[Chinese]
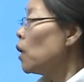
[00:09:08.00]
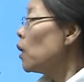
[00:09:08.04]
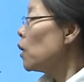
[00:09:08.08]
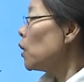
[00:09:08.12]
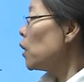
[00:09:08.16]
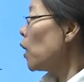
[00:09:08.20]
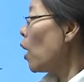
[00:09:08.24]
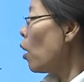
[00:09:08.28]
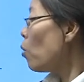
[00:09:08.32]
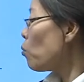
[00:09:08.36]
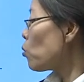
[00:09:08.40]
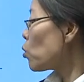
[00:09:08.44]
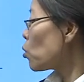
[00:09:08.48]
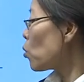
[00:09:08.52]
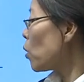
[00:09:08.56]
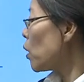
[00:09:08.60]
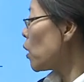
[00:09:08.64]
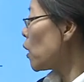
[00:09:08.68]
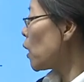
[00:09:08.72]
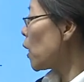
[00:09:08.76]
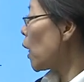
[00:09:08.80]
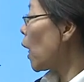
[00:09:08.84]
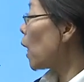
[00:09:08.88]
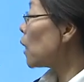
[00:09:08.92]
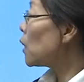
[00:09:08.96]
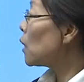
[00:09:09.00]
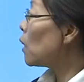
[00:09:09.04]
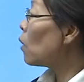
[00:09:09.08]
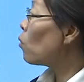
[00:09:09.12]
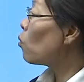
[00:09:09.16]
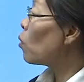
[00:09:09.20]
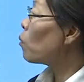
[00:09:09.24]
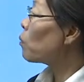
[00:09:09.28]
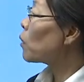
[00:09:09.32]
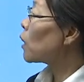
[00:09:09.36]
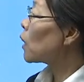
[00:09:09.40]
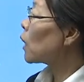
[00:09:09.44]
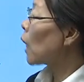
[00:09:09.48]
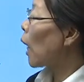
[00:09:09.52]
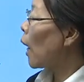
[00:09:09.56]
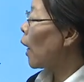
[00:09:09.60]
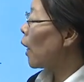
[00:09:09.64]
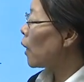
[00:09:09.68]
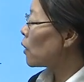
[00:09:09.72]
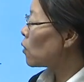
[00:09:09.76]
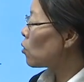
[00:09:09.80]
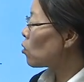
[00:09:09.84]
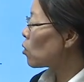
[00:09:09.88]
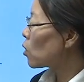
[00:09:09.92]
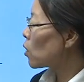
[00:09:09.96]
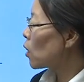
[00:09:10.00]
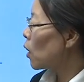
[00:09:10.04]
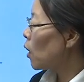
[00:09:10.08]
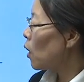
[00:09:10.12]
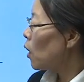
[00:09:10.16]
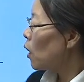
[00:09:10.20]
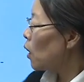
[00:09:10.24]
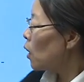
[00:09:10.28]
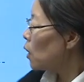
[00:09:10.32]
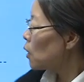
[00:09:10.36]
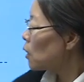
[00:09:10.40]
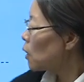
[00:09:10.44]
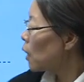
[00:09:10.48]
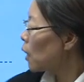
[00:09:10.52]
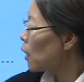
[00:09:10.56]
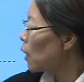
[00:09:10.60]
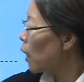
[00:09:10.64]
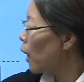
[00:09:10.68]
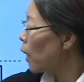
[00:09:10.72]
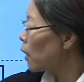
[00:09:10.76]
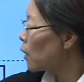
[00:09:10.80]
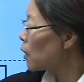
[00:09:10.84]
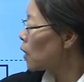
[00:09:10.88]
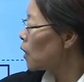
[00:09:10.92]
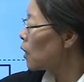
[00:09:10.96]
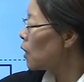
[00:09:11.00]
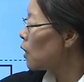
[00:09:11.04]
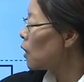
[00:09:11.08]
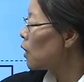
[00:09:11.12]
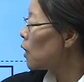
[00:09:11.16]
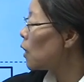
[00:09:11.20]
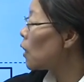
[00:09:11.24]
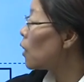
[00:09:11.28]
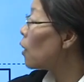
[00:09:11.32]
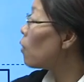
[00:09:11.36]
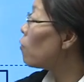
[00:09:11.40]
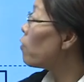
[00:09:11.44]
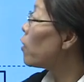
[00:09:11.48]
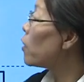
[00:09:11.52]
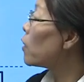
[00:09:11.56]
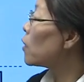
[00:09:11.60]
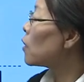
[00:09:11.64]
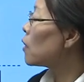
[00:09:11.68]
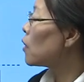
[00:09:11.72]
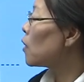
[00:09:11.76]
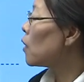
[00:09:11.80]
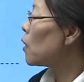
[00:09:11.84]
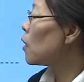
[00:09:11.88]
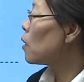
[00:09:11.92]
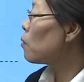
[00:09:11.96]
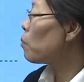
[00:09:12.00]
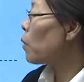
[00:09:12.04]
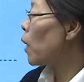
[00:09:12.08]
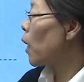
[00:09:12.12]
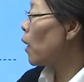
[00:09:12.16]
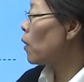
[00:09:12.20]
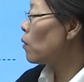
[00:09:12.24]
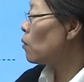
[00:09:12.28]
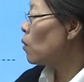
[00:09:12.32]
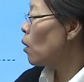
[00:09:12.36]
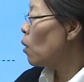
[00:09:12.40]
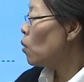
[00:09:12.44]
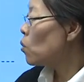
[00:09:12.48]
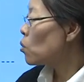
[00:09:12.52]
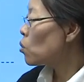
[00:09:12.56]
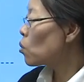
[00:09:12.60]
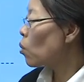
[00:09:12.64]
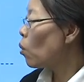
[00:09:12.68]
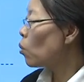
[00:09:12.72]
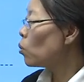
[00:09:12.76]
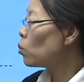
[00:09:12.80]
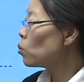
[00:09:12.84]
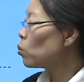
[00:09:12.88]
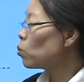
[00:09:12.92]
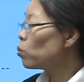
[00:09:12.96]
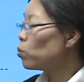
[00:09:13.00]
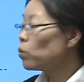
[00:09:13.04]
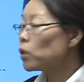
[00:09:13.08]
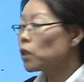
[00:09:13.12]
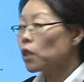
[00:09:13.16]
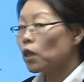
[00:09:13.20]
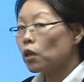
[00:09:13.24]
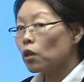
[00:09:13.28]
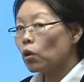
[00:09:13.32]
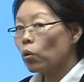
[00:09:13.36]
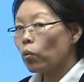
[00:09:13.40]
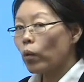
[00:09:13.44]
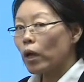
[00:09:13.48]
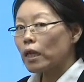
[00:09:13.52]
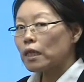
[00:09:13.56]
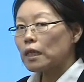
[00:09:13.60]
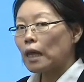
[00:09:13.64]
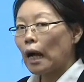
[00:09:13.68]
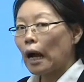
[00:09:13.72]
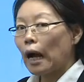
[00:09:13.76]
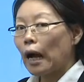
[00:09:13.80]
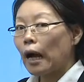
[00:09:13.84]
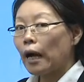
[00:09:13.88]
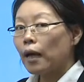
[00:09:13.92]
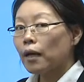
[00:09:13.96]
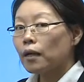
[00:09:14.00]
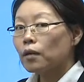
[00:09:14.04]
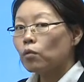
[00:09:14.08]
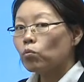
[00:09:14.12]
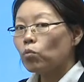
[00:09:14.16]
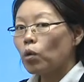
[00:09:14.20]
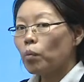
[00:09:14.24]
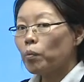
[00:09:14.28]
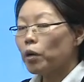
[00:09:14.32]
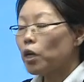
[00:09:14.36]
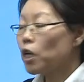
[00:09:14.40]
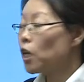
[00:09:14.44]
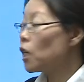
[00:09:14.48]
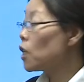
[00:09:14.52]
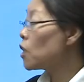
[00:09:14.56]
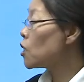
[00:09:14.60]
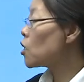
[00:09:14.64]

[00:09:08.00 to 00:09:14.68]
那我们所以看见我们的答案就是，现在第一个问题里边，从图形的观察，我们可以